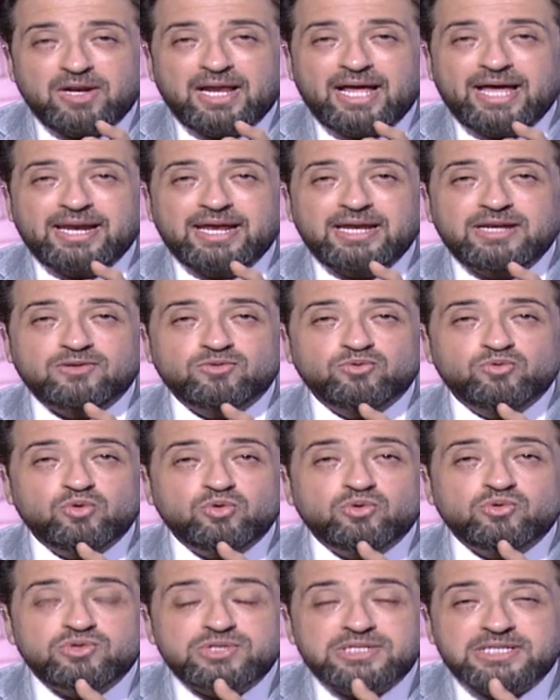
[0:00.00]
الحراري
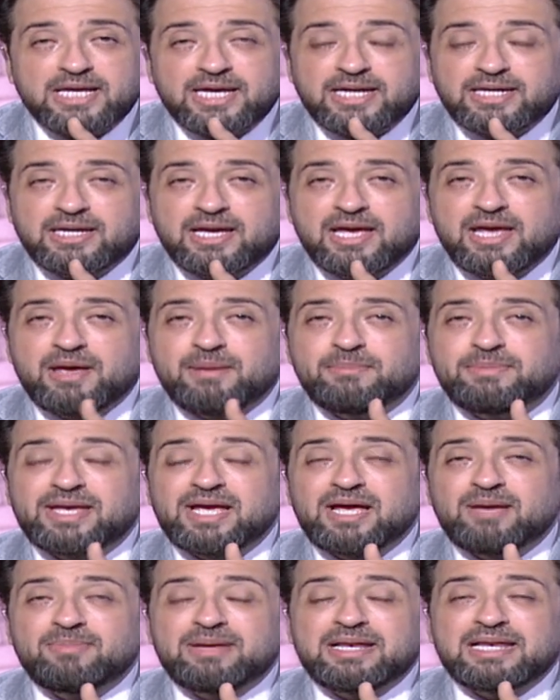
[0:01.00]
دوره ازاي
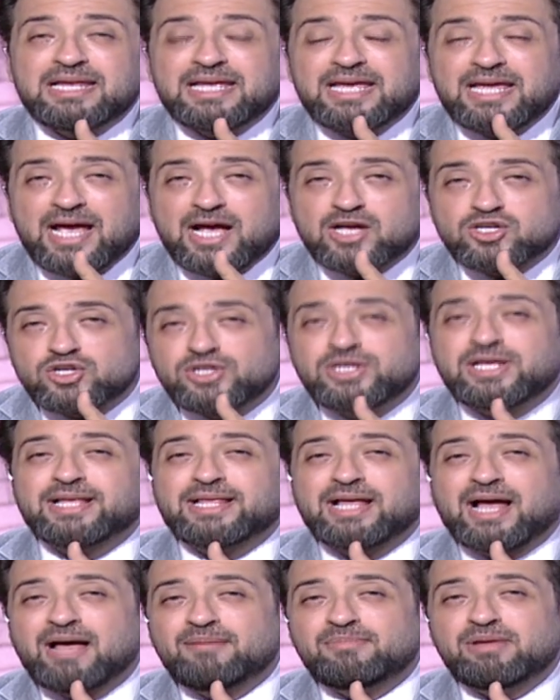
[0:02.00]
بيعمل ايه عشان
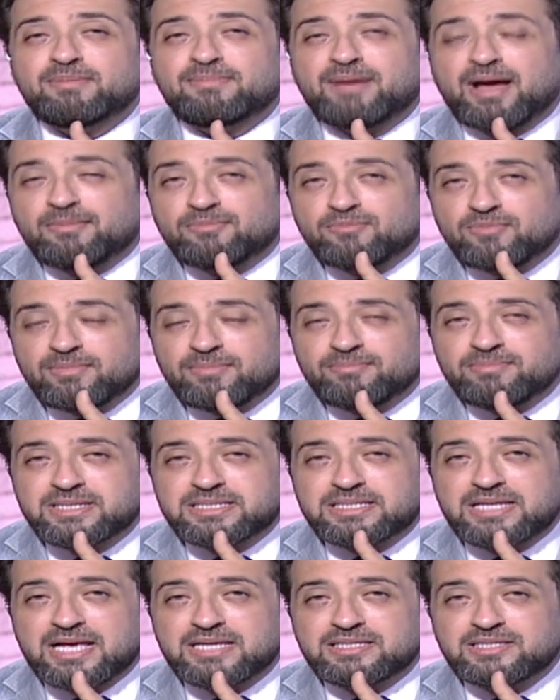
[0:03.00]
يتعامل مع
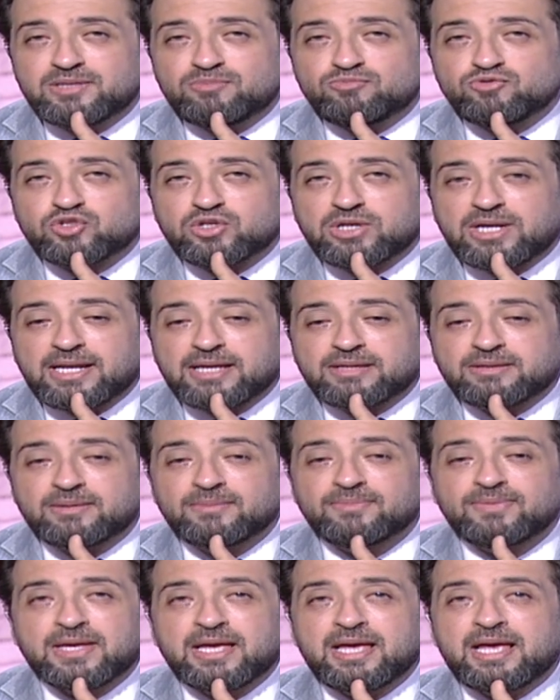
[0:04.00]
مثل هذه المشكلات
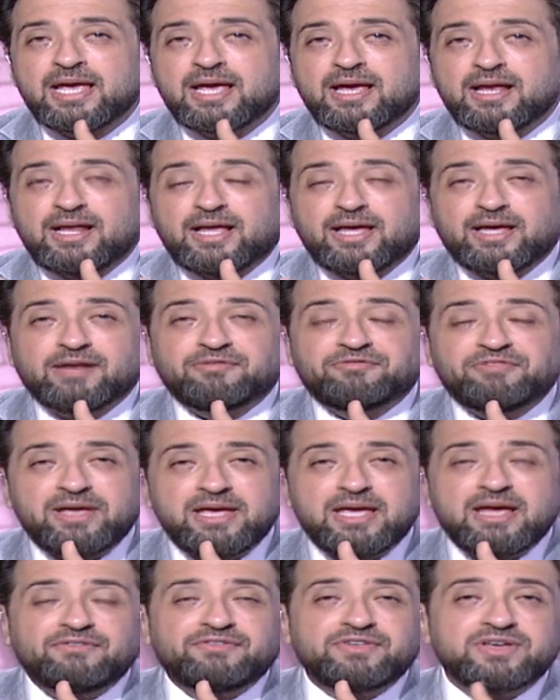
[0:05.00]

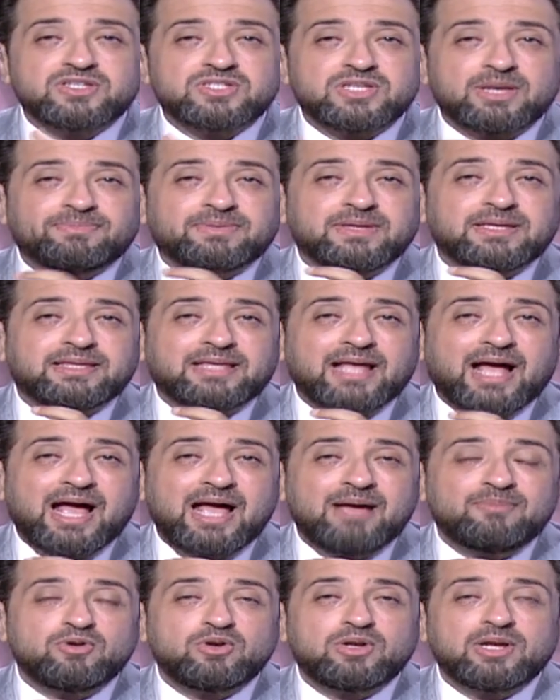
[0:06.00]
الحرفيه في ضبط
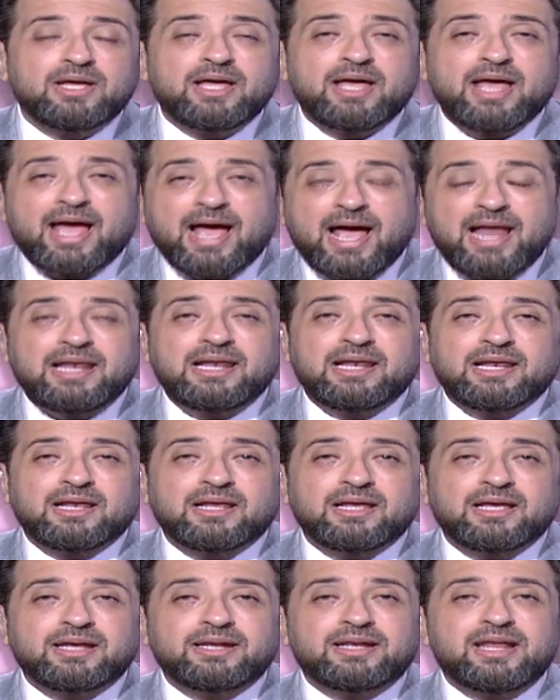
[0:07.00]
التعامل هل
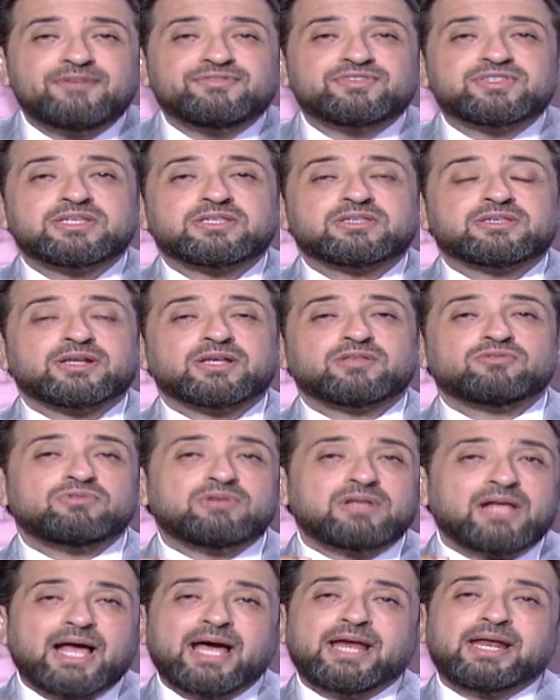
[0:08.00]
نفس التردد
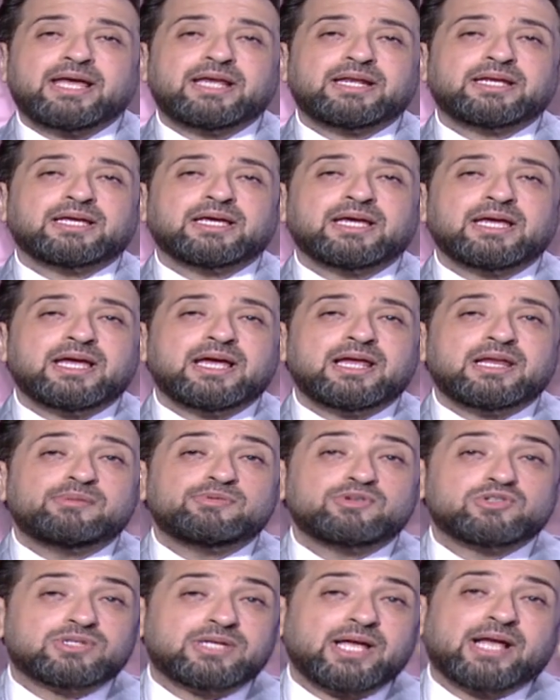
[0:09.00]
الحراري اللي
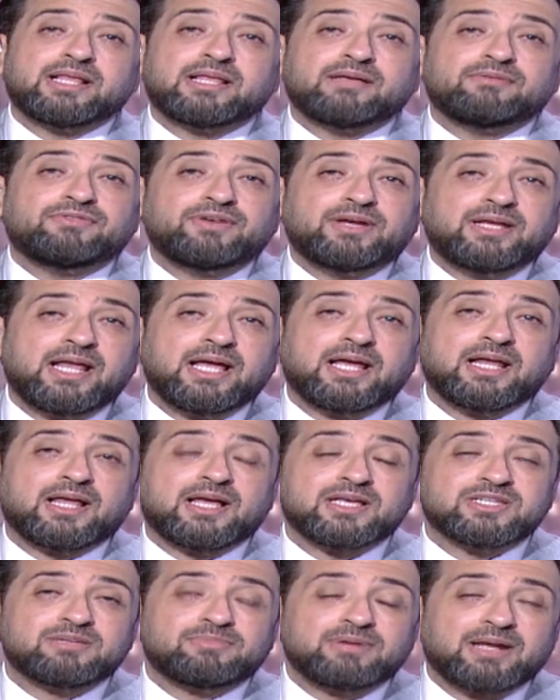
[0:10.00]
بيستخدم في علاج
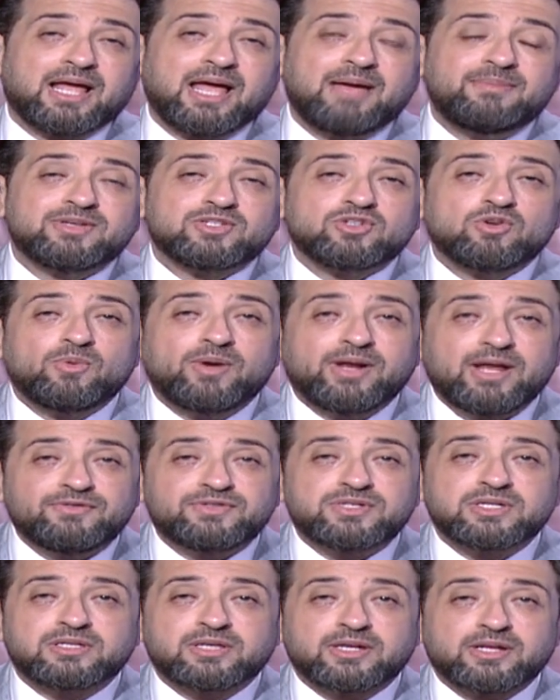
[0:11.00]
العصب الخامس هو
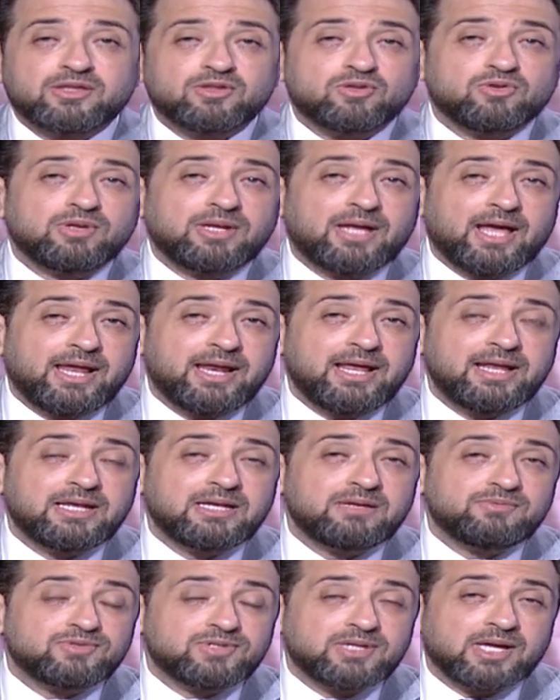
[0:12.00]
نفس التردد الحراري
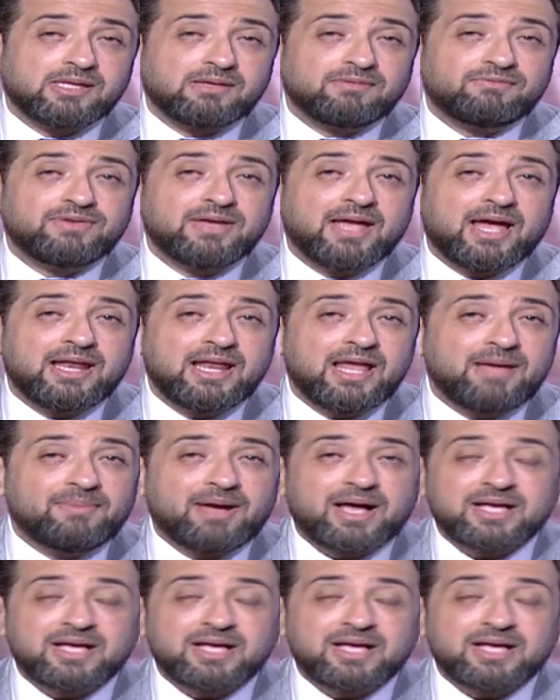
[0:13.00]
اللي بيستخدم في الام